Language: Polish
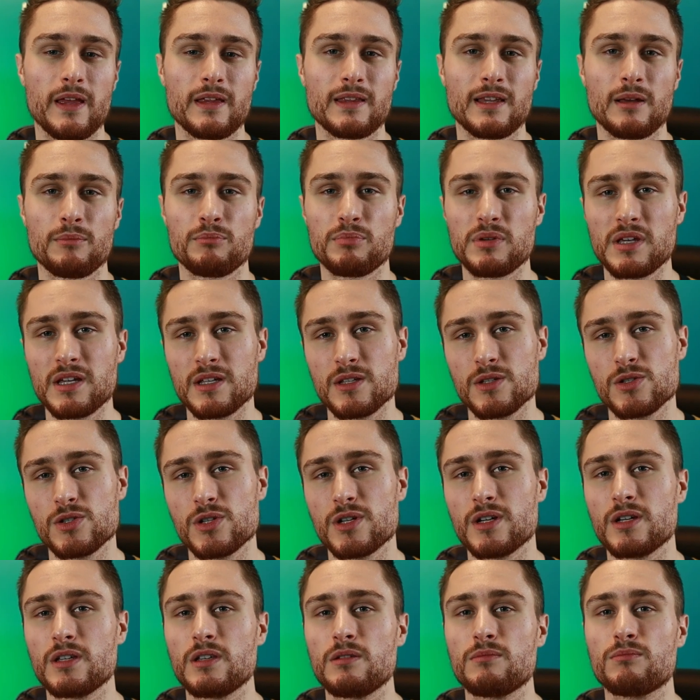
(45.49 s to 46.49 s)

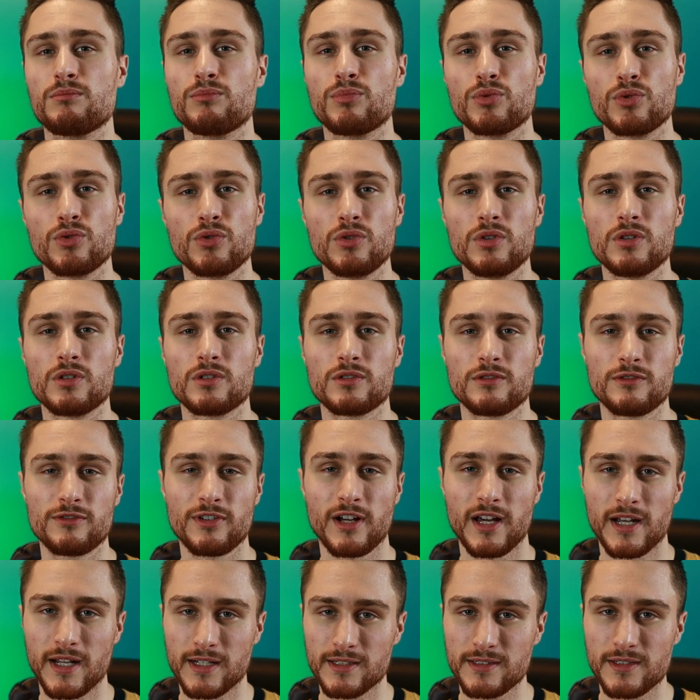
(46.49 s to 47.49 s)
napięcie i ból w
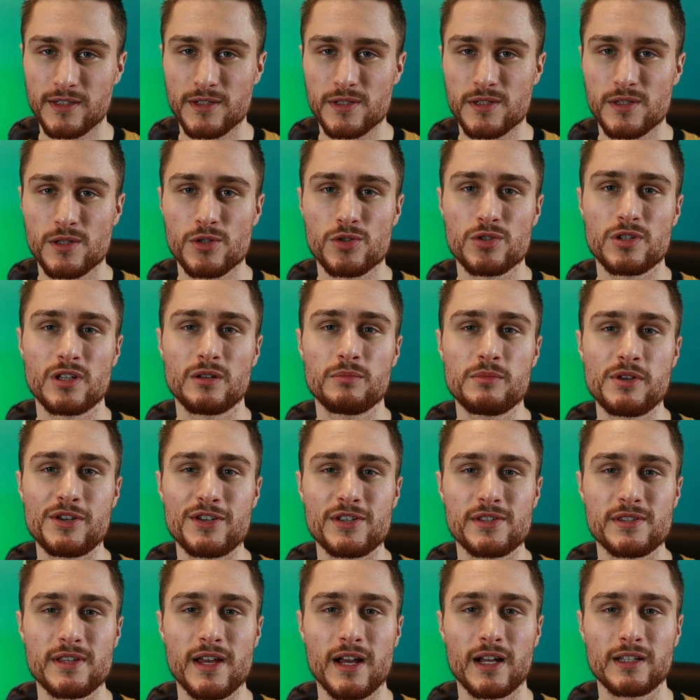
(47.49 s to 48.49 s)
charakterystycznych
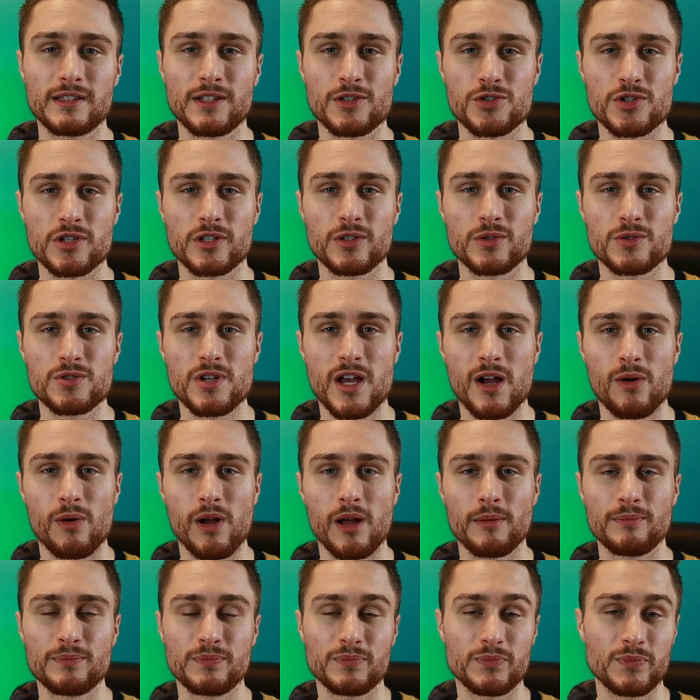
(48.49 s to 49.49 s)
miejscach naszego
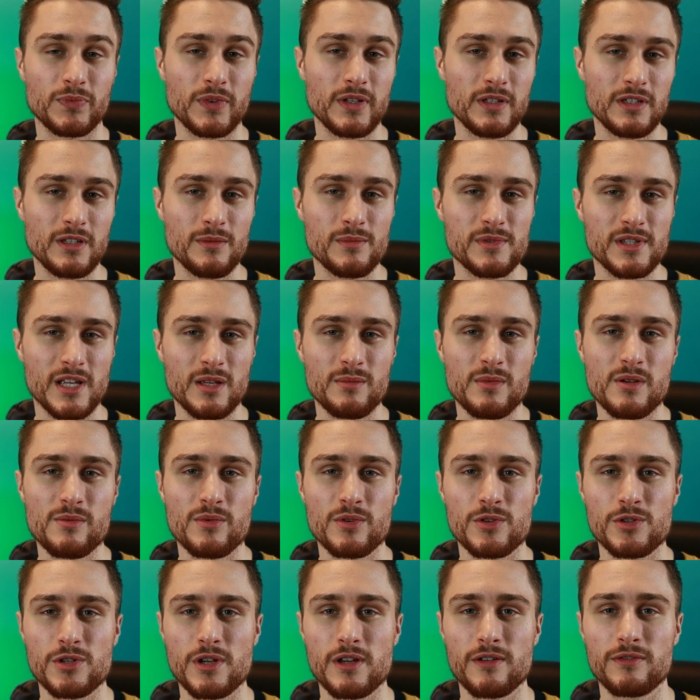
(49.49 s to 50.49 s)
ciała. I tym
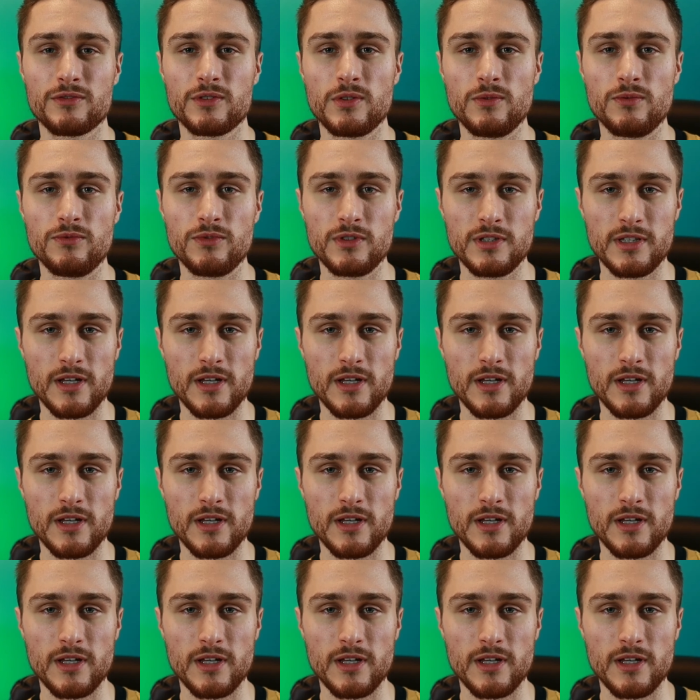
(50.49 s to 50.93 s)
zajmiemy się w tym